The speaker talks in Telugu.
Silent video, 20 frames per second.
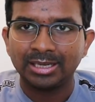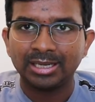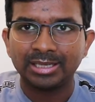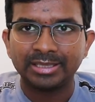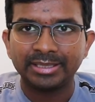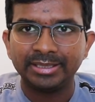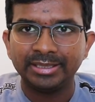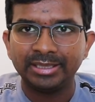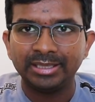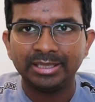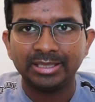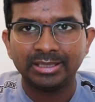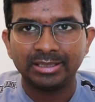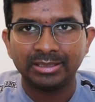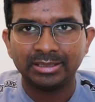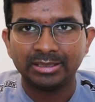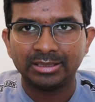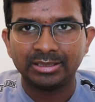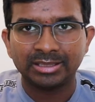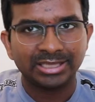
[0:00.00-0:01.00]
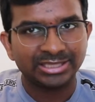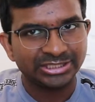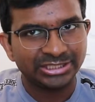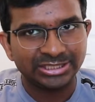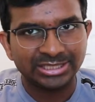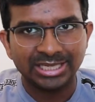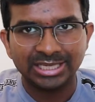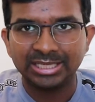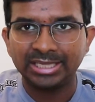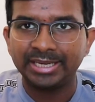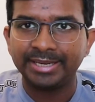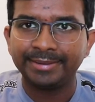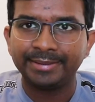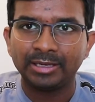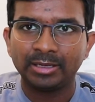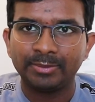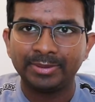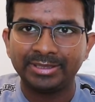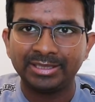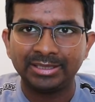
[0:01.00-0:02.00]
ఆల్రెడీ రాషిద్ ఖాన్ లేడు
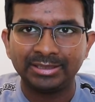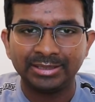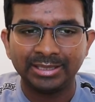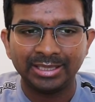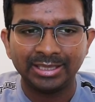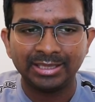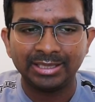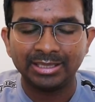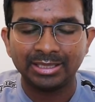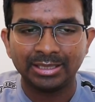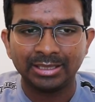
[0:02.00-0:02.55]
కాబట్టి దే